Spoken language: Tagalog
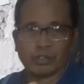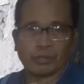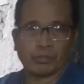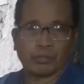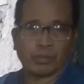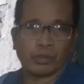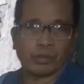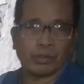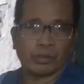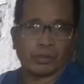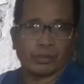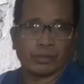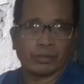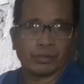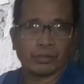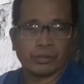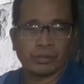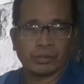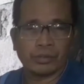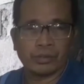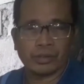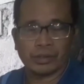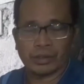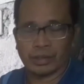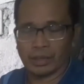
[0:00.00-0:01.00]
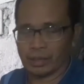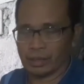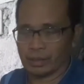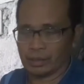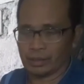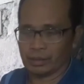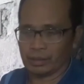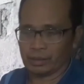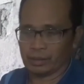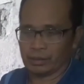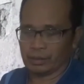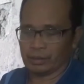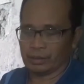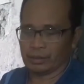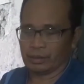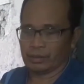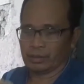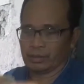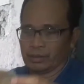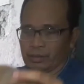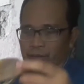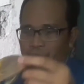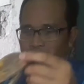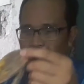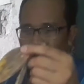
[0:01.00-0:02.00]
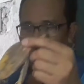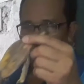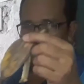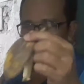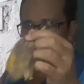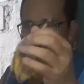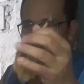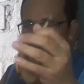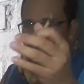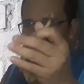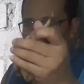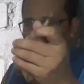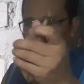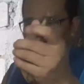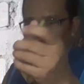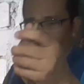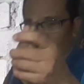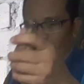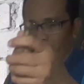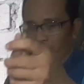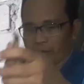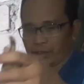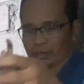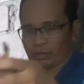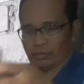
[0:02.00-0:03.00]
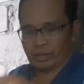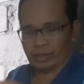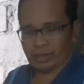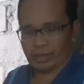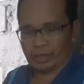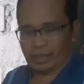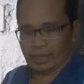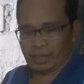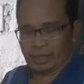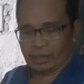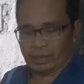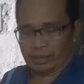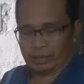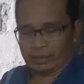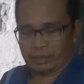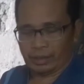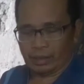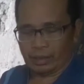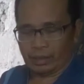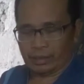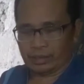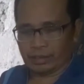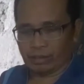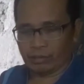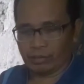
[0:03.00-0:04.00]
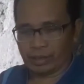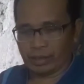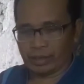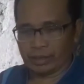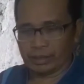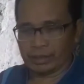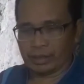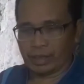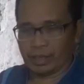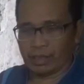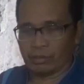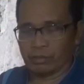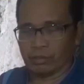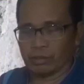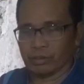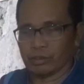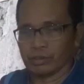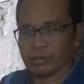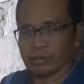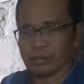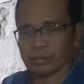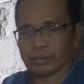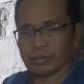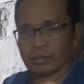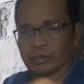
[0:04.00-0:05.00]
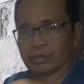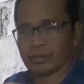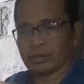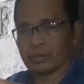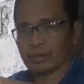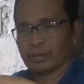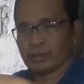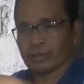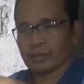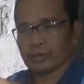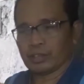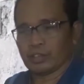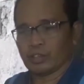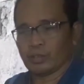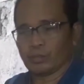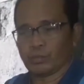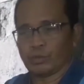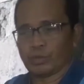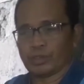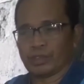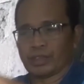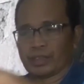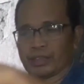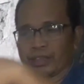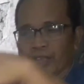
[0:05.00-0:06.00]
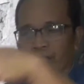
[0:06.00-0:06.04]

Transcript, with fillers: niyo po, na sa katawan ng sa katawan ng tao. Ito po yung